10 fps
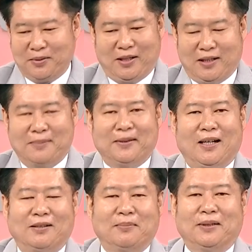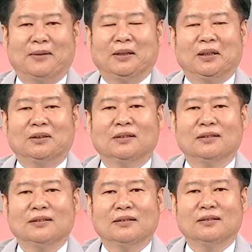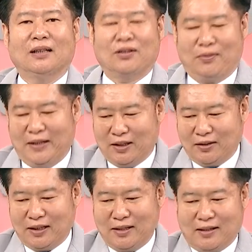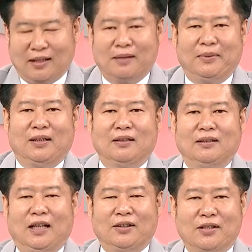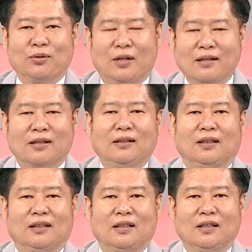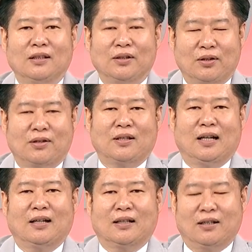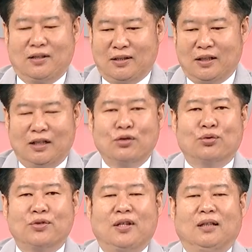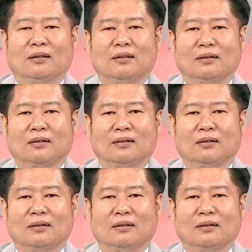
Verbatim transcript: 股价是不好像不大会动啊。所以每个都跟他沾个边。那有是玩真的，有的是啊，可能只是一个零组件。